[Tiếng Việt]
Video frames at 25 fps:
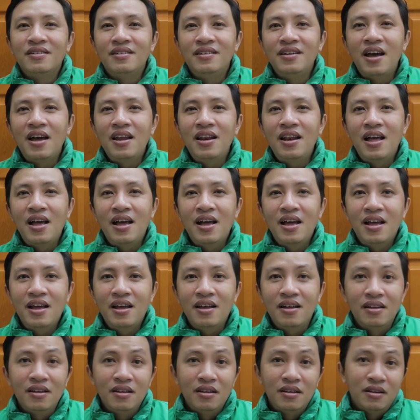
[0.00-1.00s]
nên
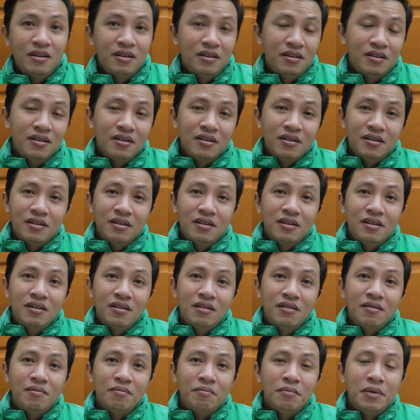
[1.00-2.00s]
là
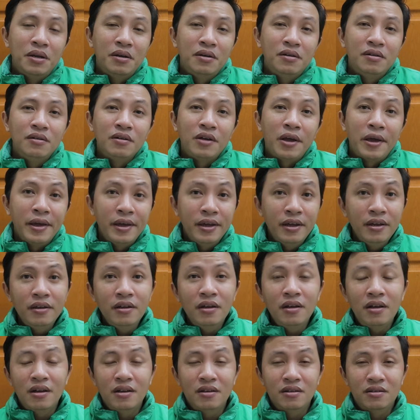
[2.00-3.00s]
mình
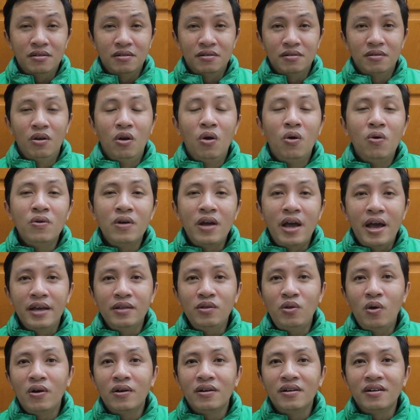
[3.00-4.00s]
nghỉ luôn 2
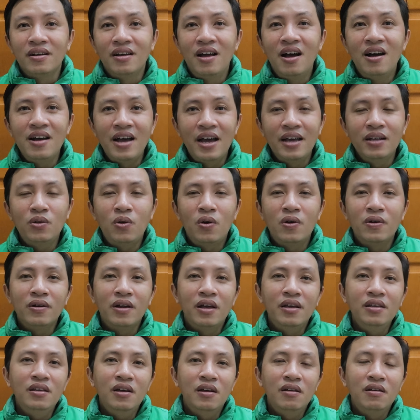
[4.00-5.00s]
tuần, hơn 2 tuần
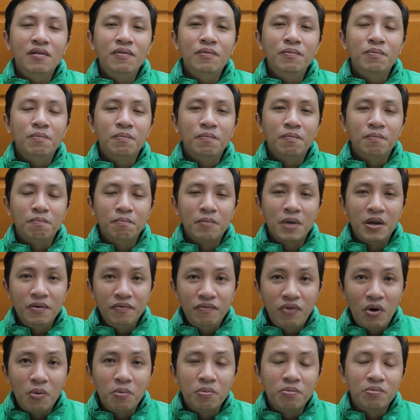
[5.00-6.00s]
để cho nó
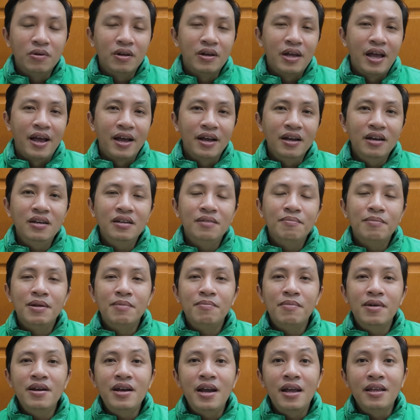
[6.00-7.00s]
bình phục hẳn thì
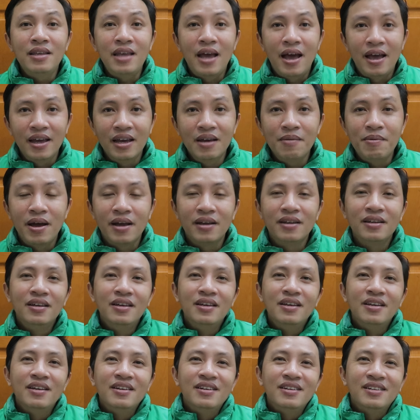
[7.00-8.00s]
mình mới ra chạy các bạn.
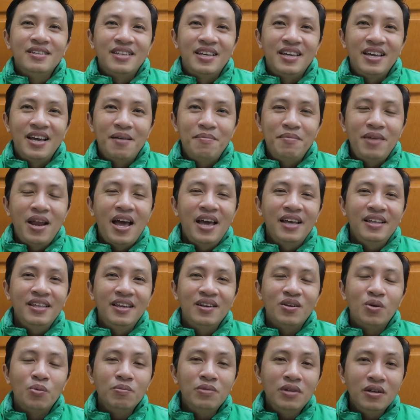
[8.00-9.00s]
Thì hôm nay
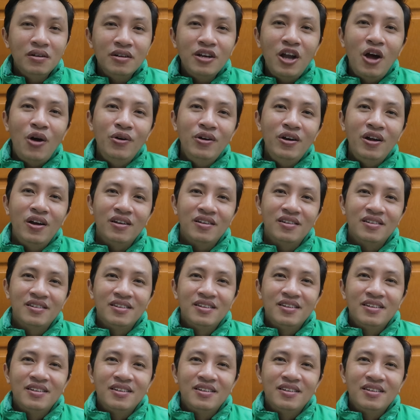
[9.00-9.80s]
thì cũng tương đối rồi,